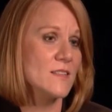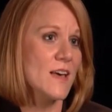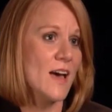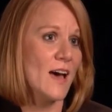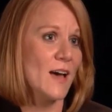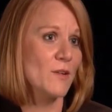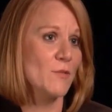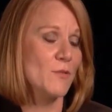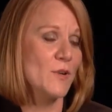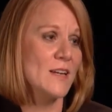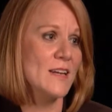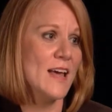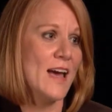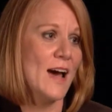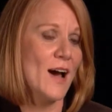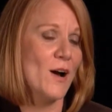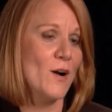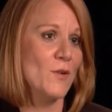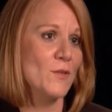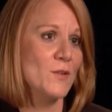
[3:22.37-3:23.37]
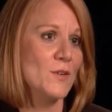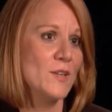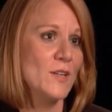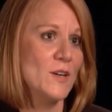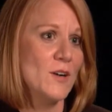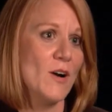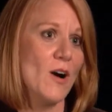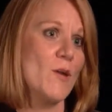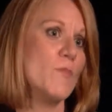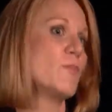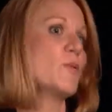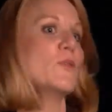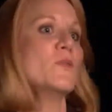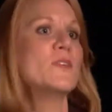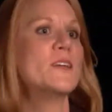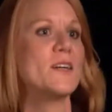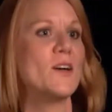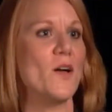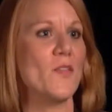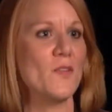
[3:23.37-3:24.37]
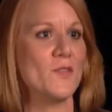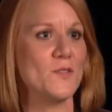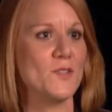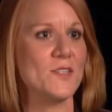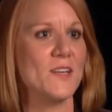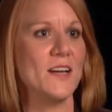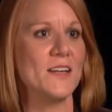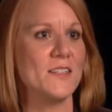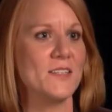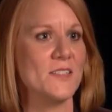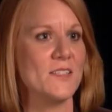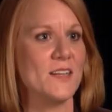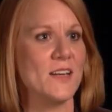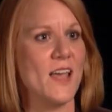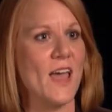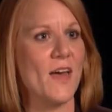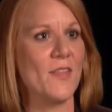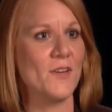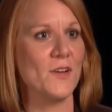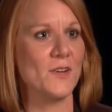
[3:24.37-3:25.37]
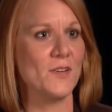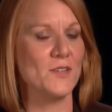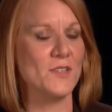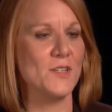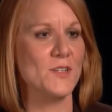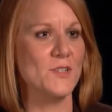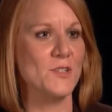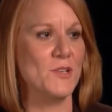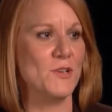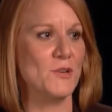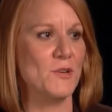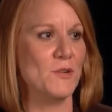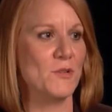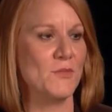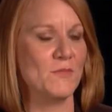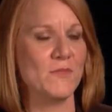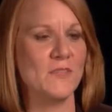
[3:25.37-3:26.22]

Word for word: Il y a eu suffisamment d'études pour qu'on procède maintenant à une méta-analyse.